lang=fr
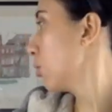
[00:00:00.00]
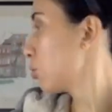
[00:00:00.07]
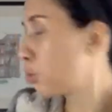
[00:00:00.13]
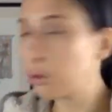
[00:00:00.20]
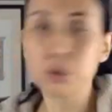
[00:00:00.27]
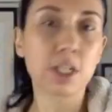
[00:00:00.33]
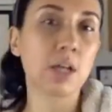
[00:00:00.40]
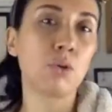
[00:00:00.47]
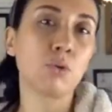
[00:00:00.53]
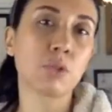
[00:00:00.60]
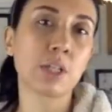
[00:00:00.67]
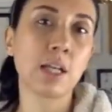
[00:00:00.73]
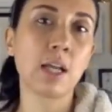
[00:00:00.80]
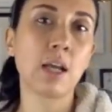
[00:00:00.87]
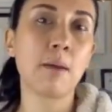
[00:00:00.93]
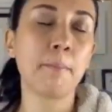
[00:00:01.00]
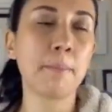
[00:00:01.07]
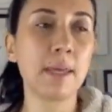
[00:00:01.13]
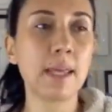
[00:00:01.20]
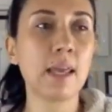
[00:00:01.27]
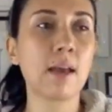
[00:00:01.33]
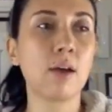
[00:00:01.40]
que j'ai rangé,
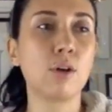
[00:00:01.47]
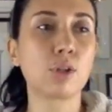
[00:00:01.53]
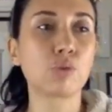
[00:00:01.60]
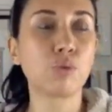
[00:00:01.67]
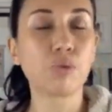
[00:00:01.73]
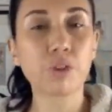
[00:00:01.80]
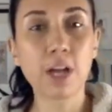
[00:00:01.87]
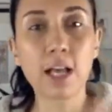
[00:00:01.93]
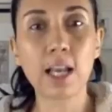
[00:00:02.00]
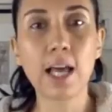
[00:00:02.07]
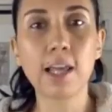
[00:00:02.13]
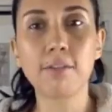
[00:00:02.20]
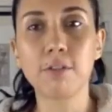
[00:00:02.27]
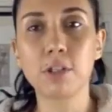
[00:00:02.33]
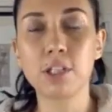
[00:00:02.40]
mais euh, je vous ferai un live.